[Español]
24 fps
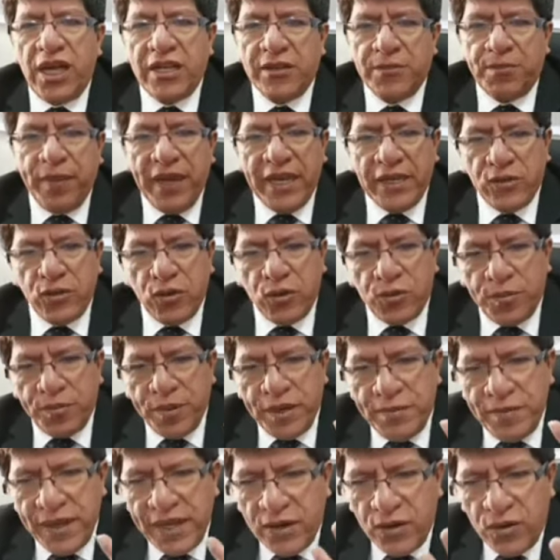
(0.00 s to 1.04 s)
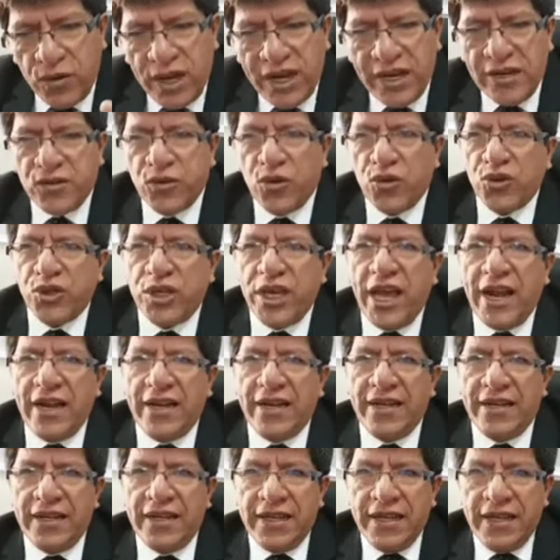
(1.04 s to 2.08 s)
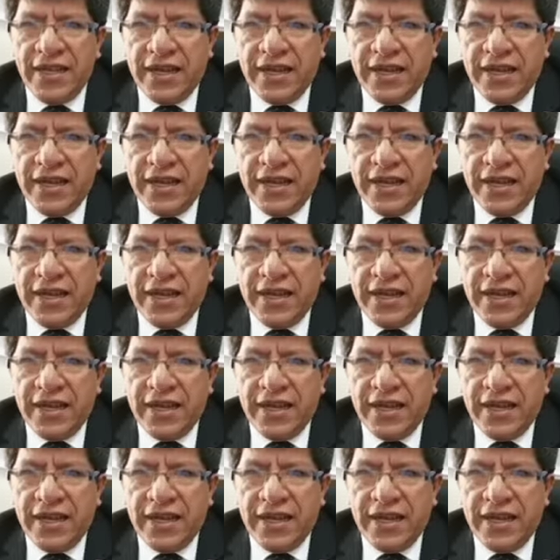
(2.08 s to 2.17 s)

aspectos. Primero, el social.